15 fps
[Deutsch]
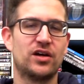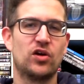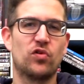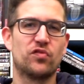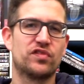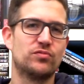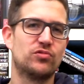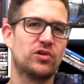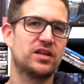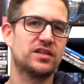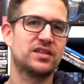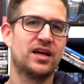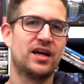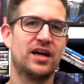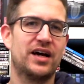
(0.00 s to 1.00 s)
Und
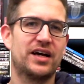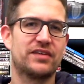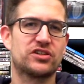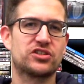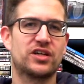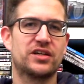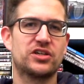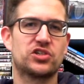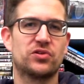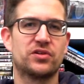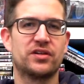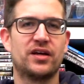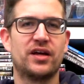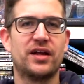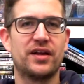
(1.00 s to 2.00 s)
vermutlich hat er wahrscheinlich schon
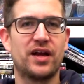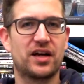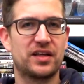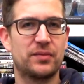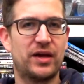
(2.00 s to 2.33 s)
nach dem